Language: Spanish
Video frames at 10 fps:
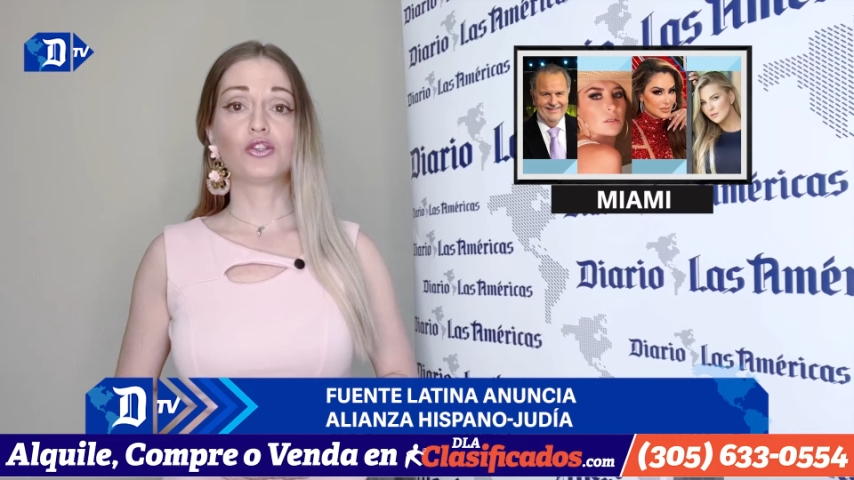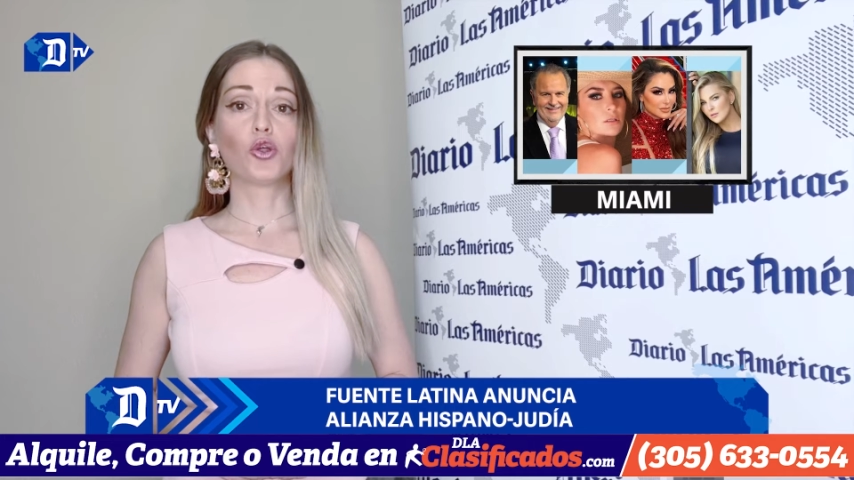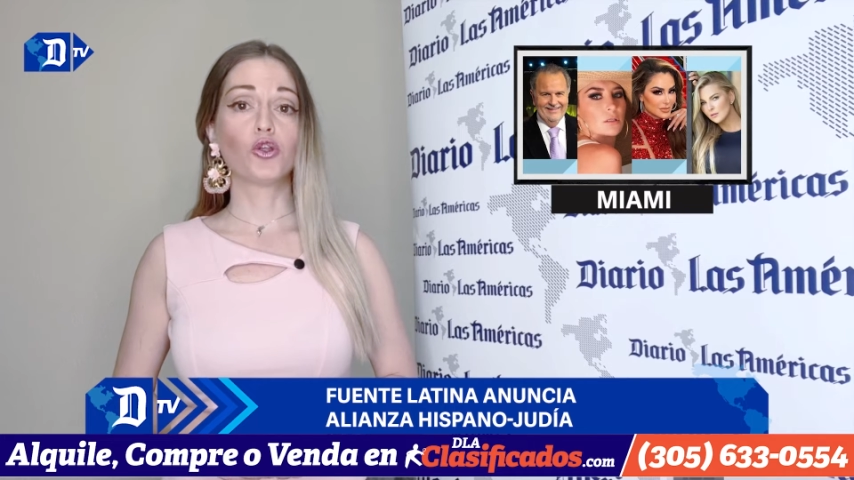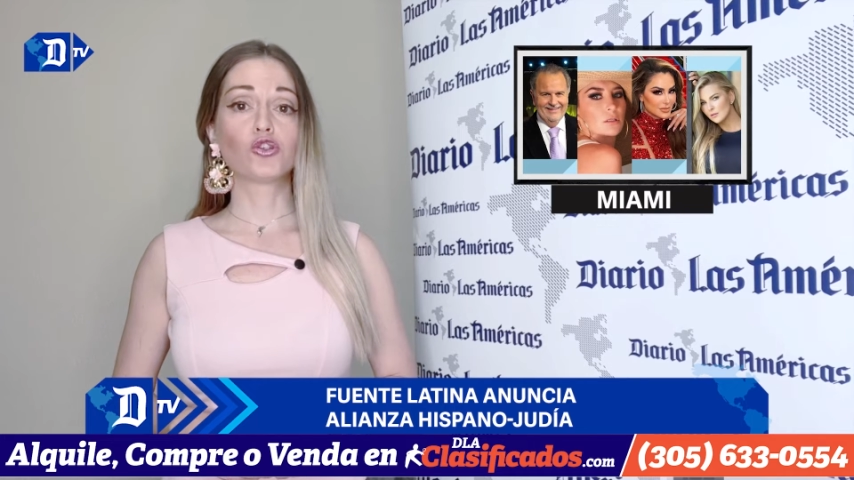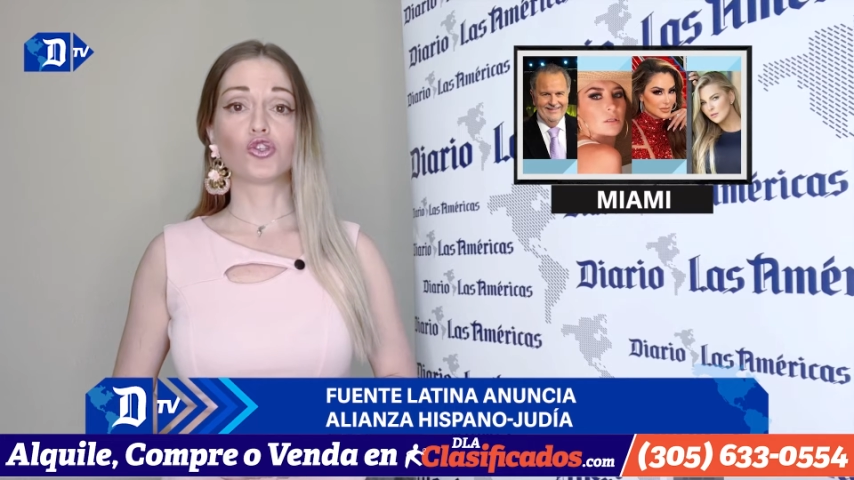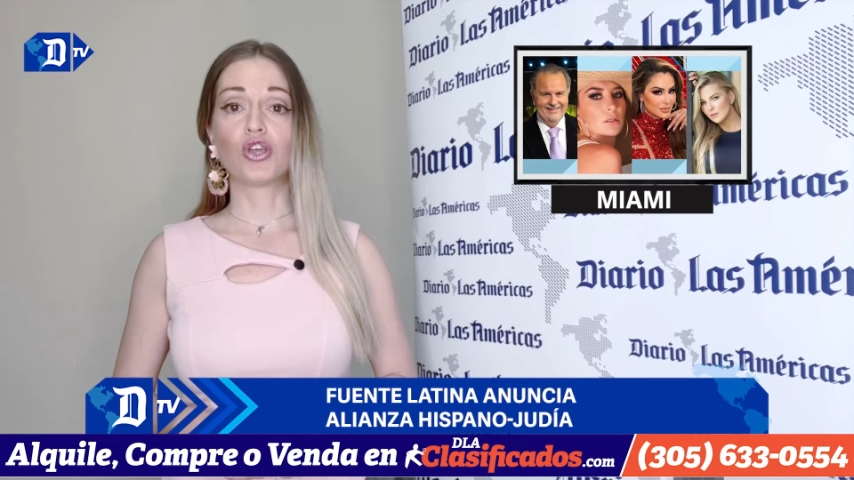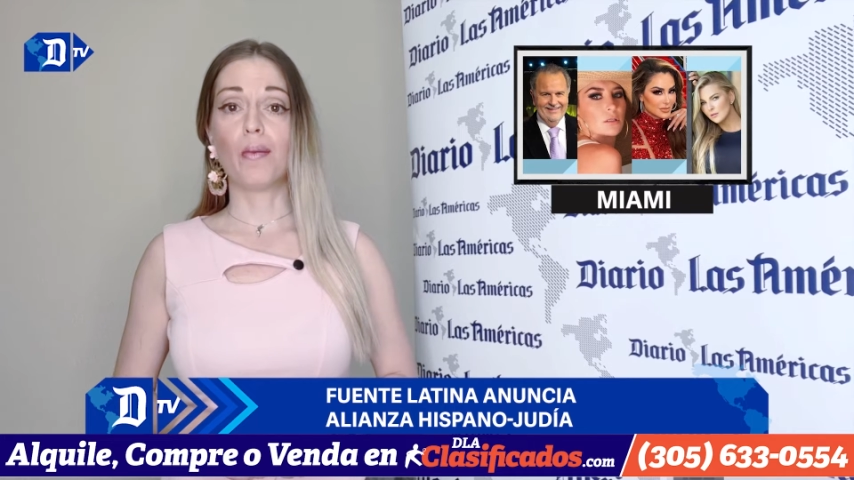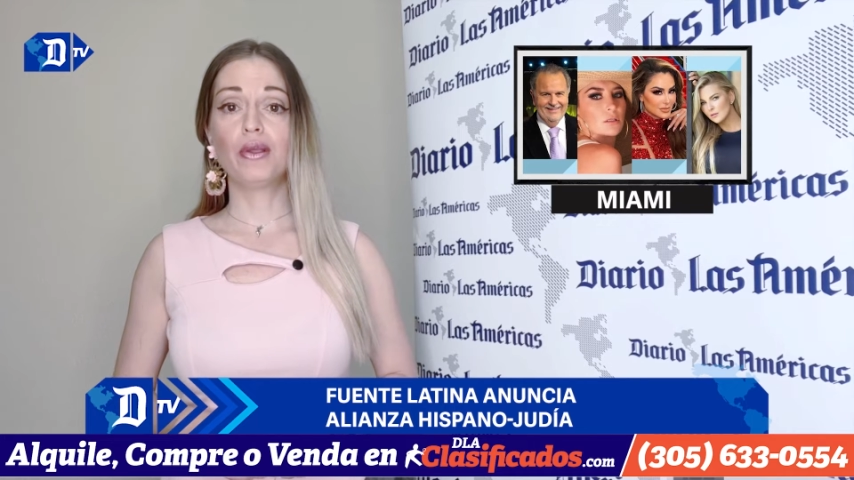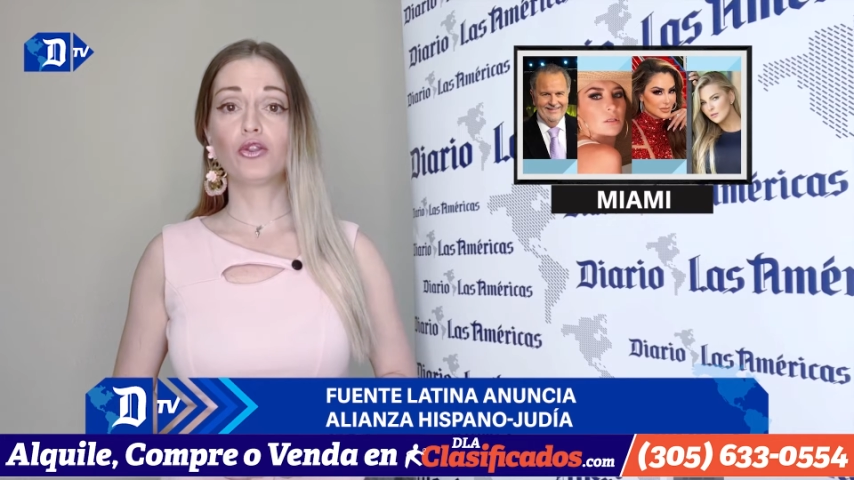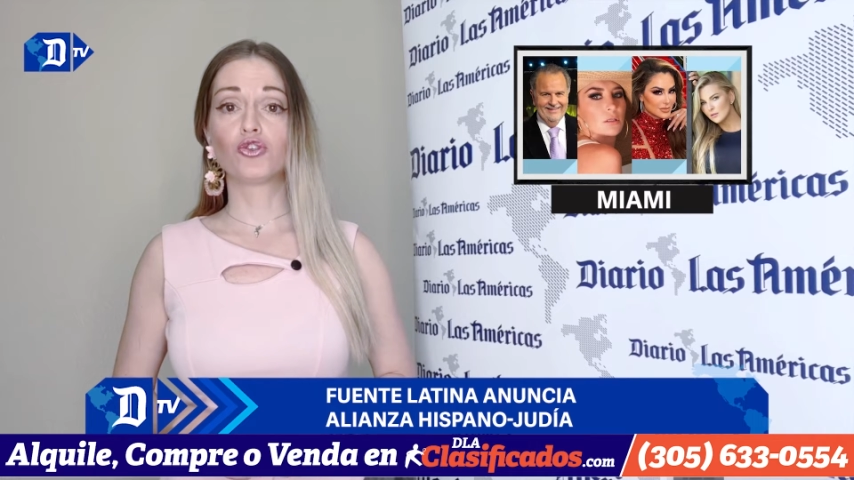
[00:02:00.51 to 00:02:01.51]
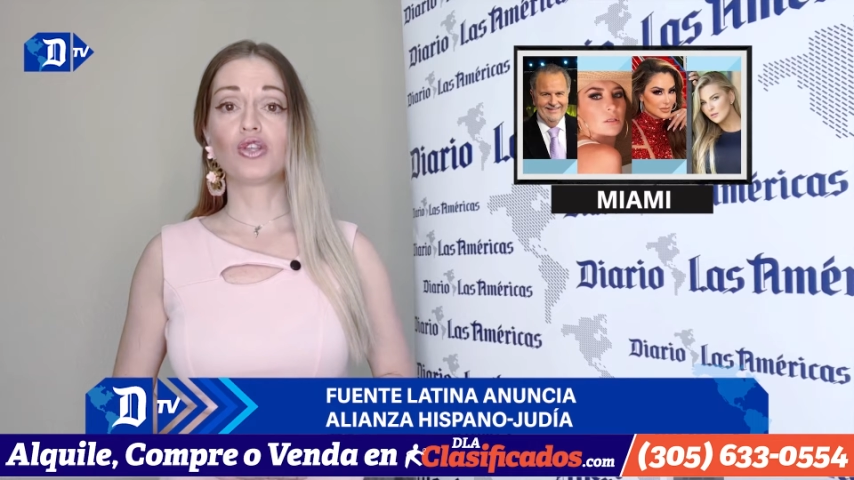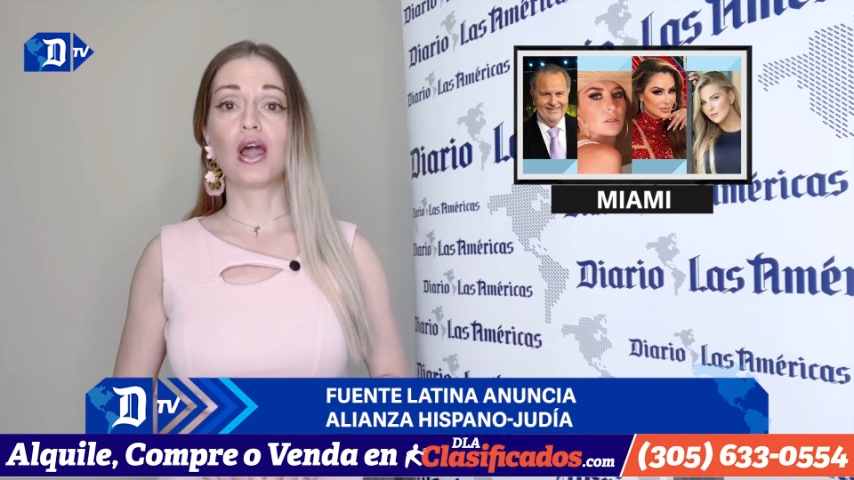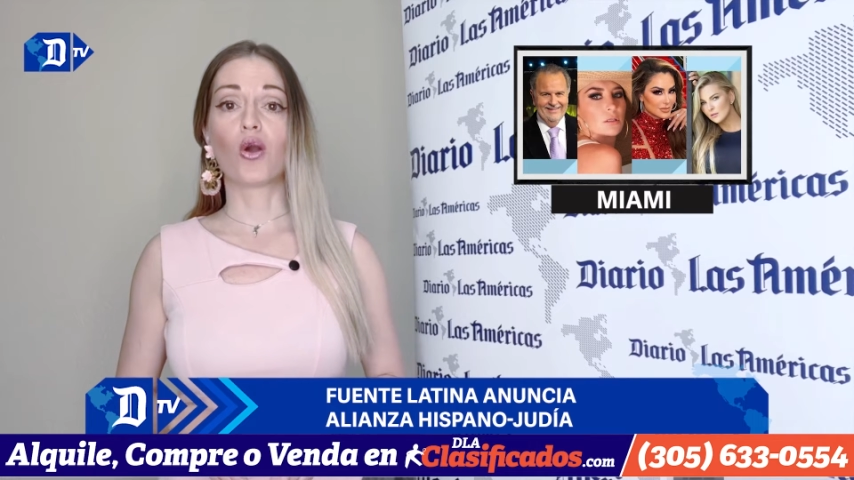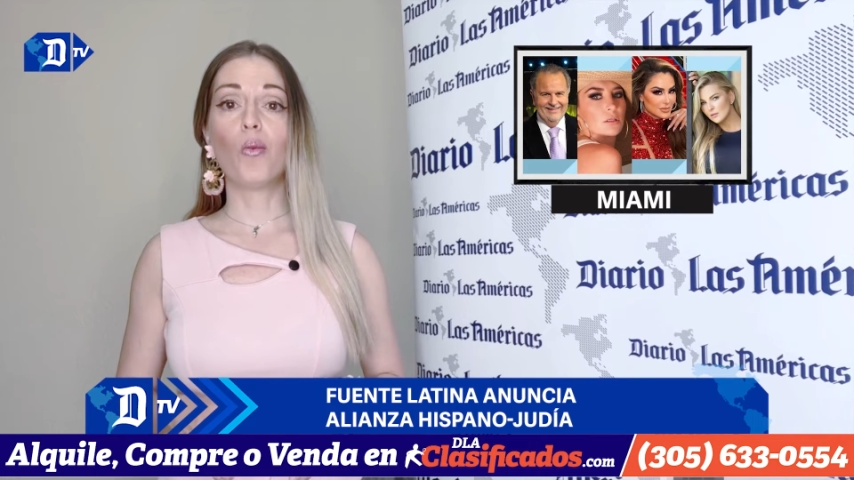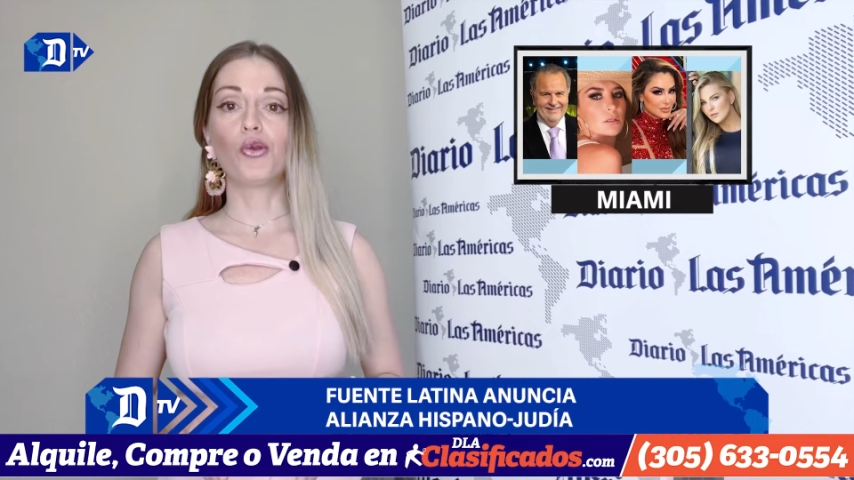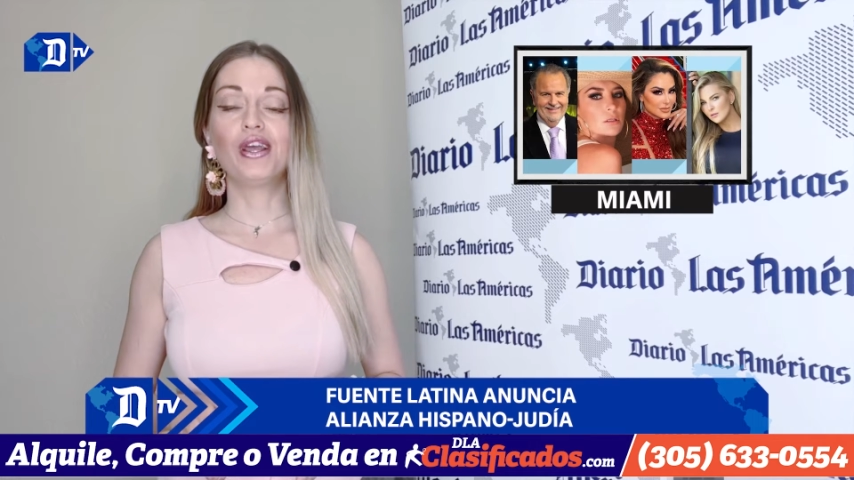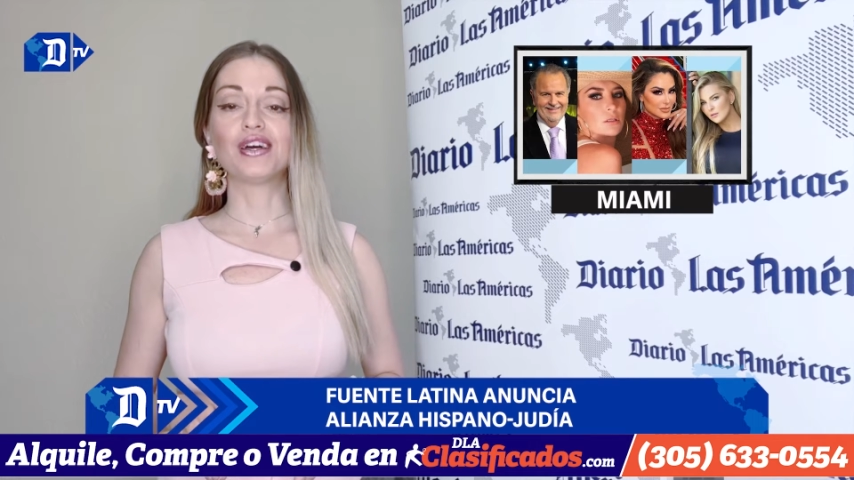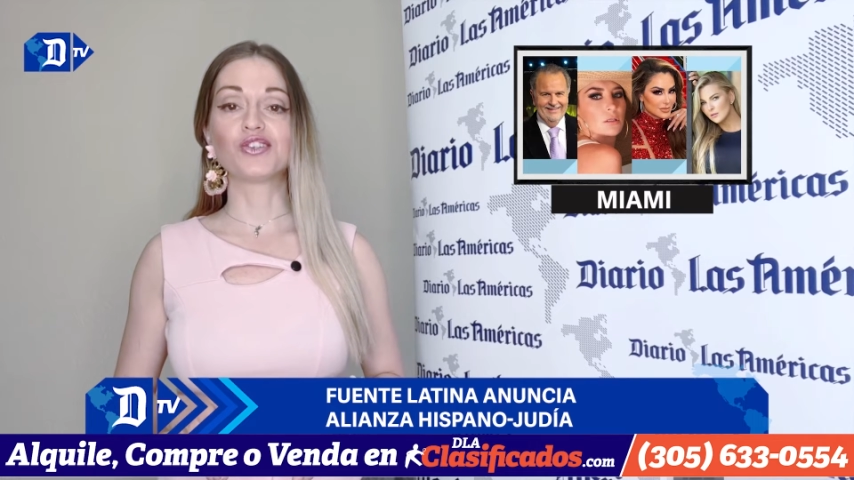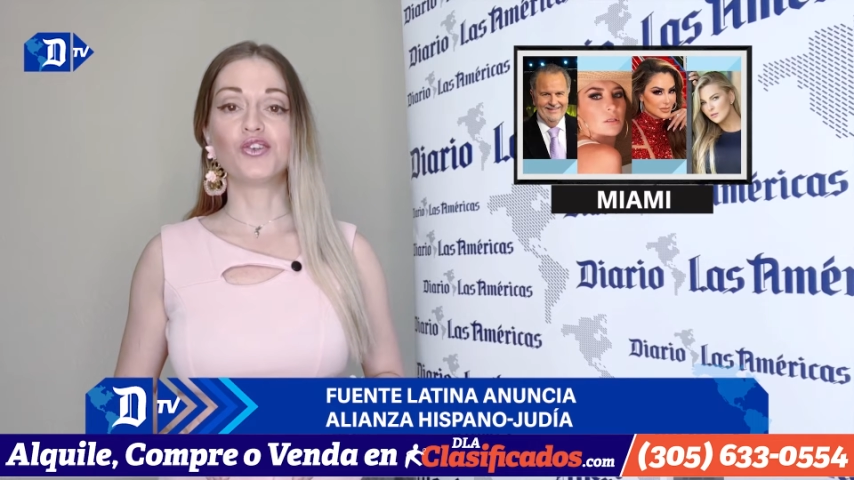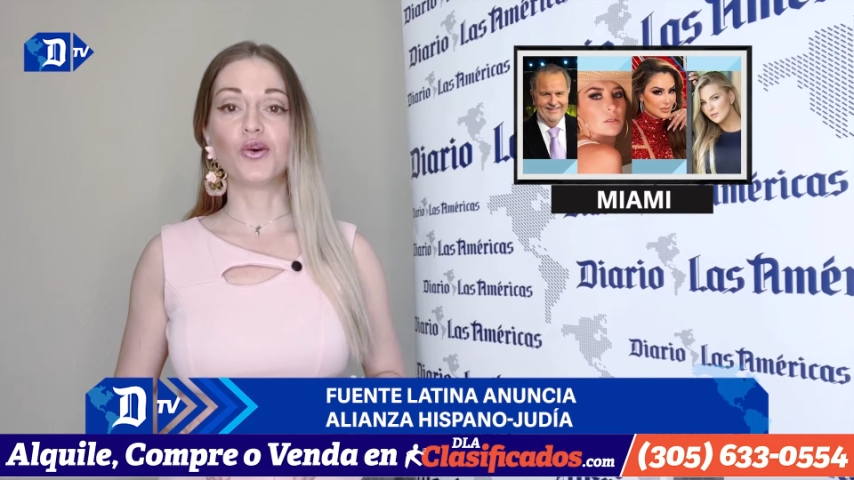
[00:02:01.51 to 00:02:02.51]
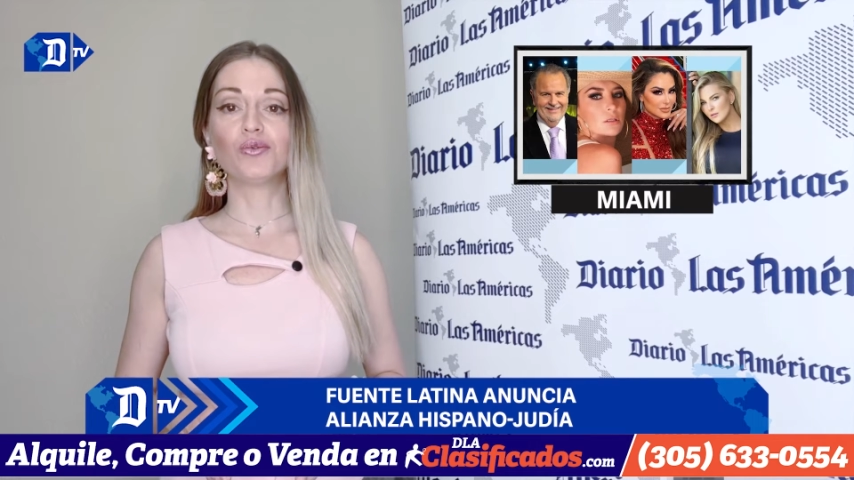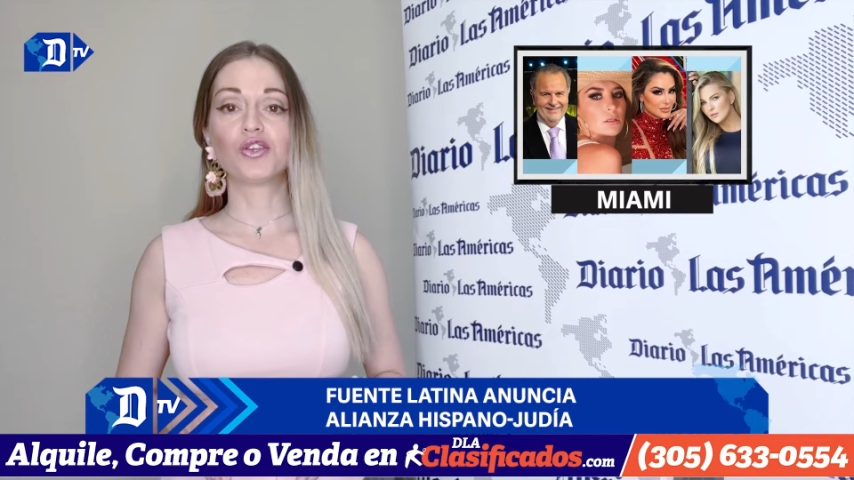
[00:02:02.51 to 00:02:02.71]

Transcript: de todos los ámbitos de la comunicación